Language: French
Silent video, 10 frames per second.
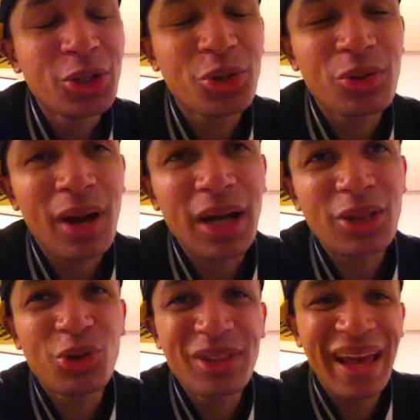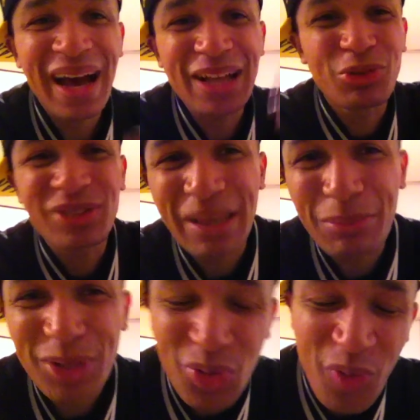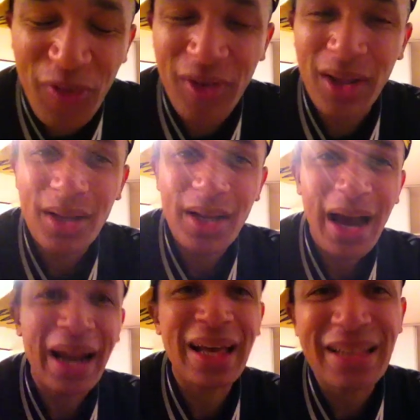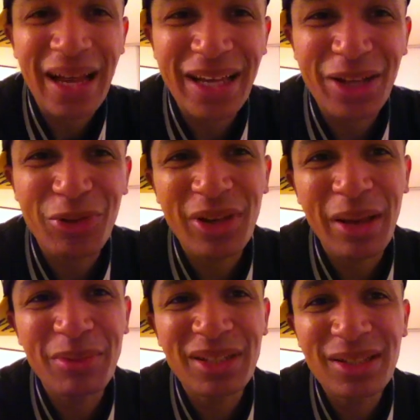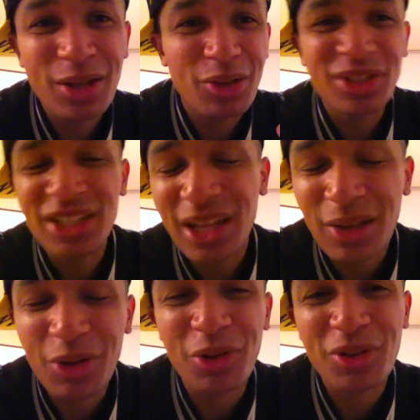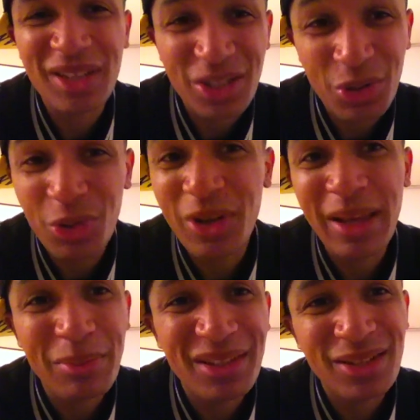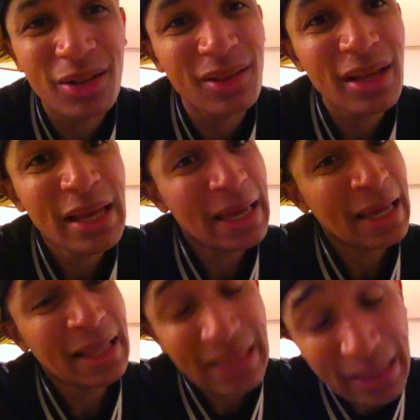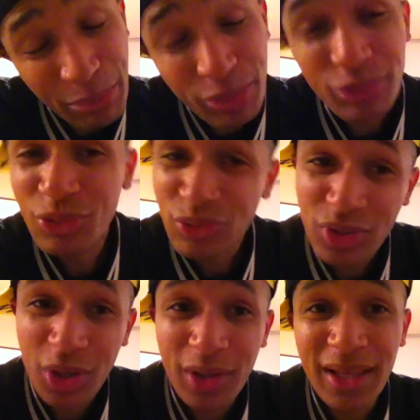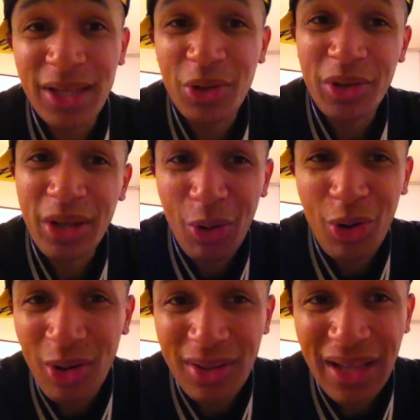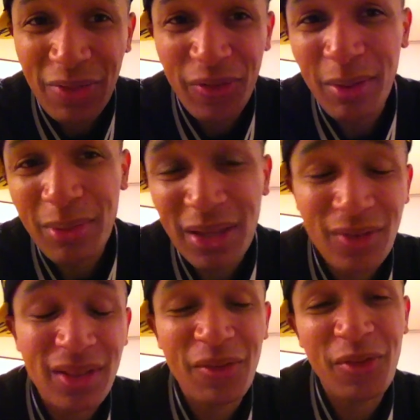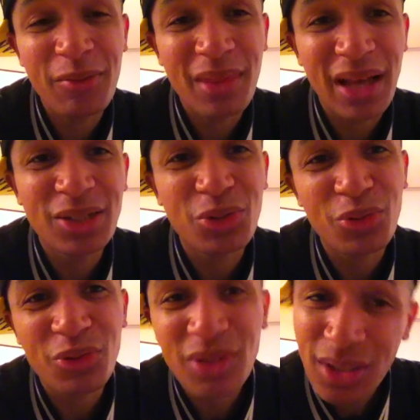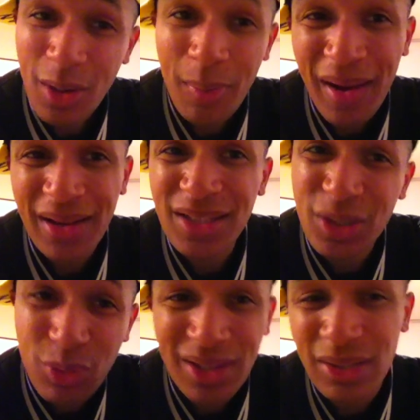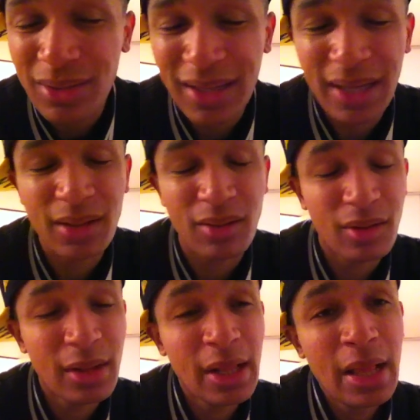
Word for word: tu as donné un deuxième souffle à la carrière de Liam Neeson en, sachant que Liam Neeson n'est plus tout jeune et qu'il est encore en train de faire des, des films d'action non-stop à 61 ans.